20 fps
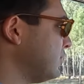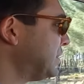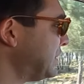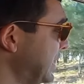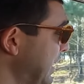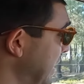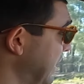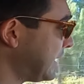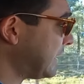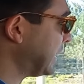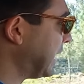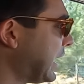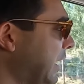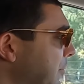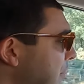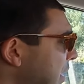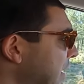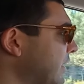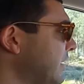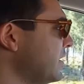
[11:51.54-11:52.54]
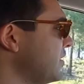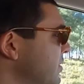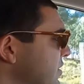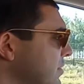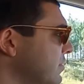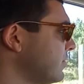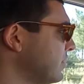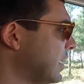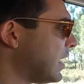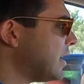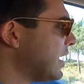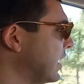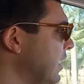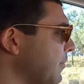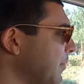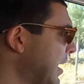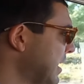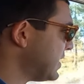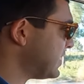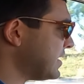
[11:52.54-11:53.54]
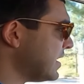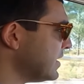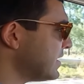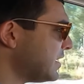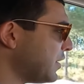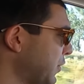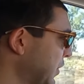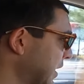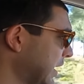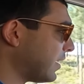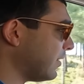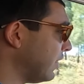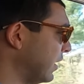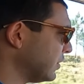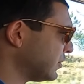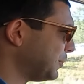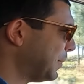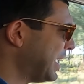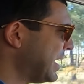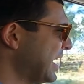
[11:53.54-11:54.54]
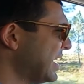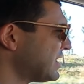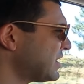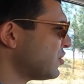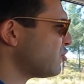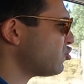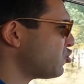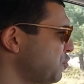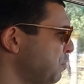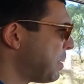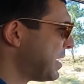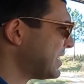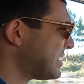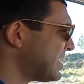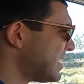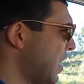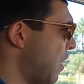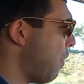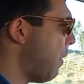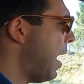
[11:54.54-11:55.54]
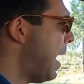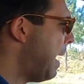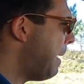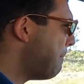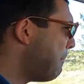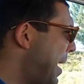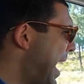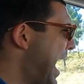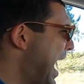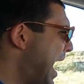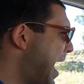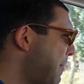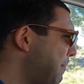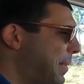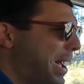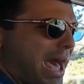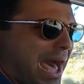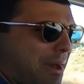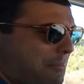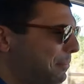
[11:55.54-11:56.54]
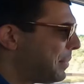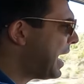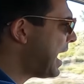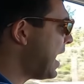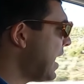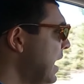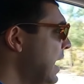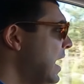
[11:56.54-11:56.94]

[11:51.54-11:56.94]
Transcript: Sim, claramente isto tem aqui mais de 150 cavalos. Bem, esta suspensão ah, pá, pá.